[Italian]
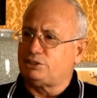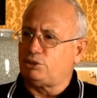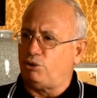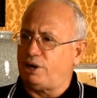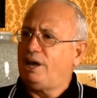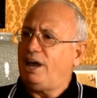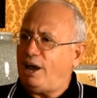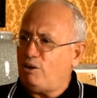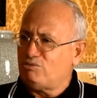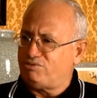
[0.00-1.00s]
zone è
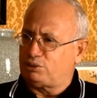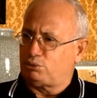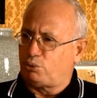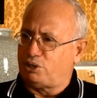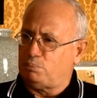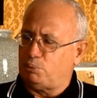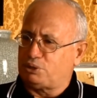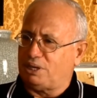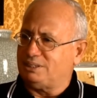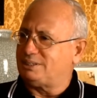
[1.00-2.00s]
un fattore di
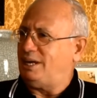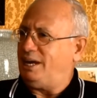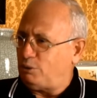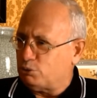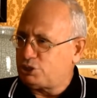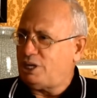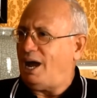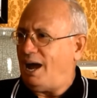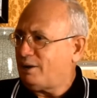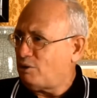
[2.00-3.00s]
potenza e così
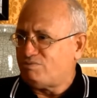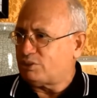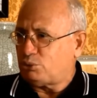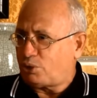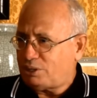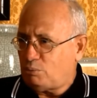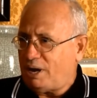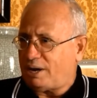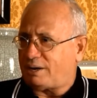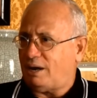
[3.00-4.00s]
anche un fattore di
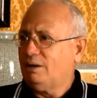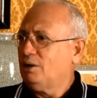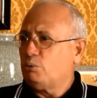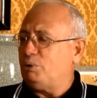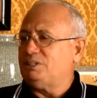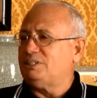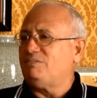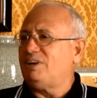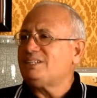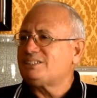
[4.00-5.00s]
guerra, quindi
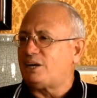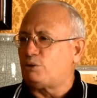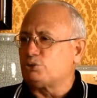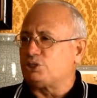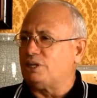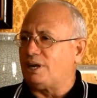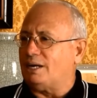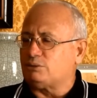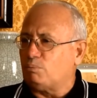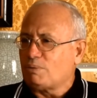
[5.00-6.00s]
deve essere
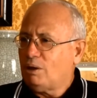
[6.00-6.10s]
considerato.